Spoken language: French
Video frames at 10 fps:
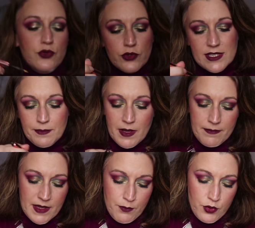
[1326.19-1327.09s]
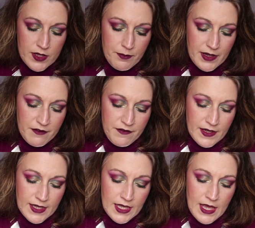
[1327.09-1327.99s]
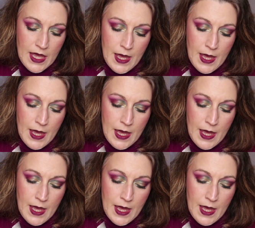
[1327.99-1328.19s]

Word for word: dur. C'est pas mes pointes préférées.